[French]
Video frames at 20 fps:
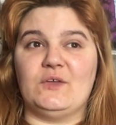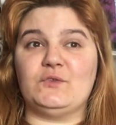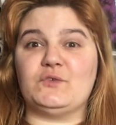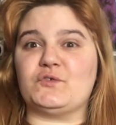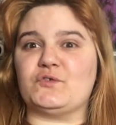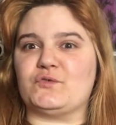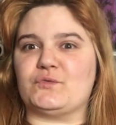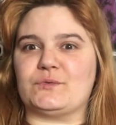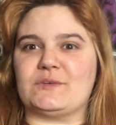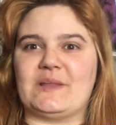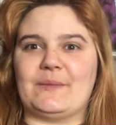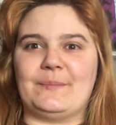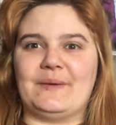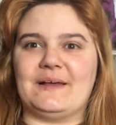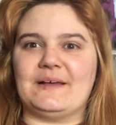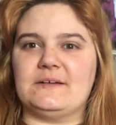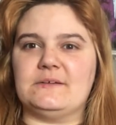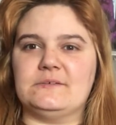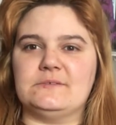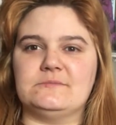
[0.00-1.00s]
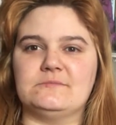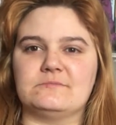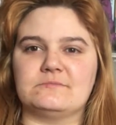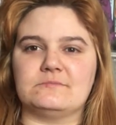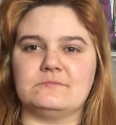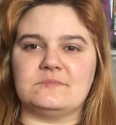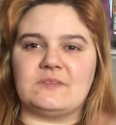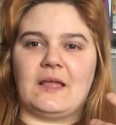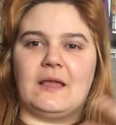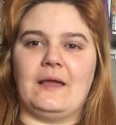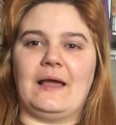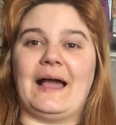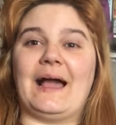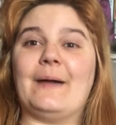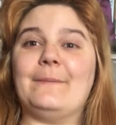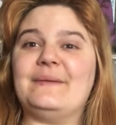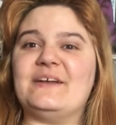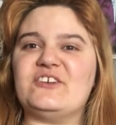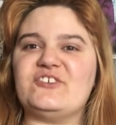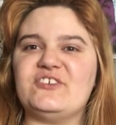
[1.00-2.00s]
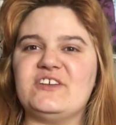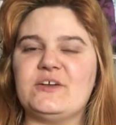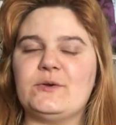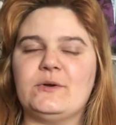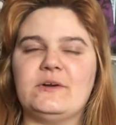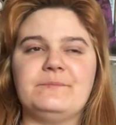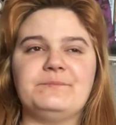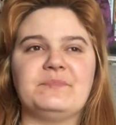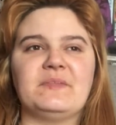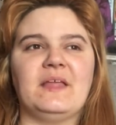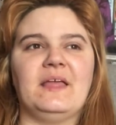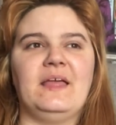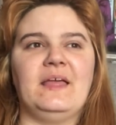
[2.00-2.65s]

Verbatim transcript: donc je voudrais pas euh, rabâcher quoi.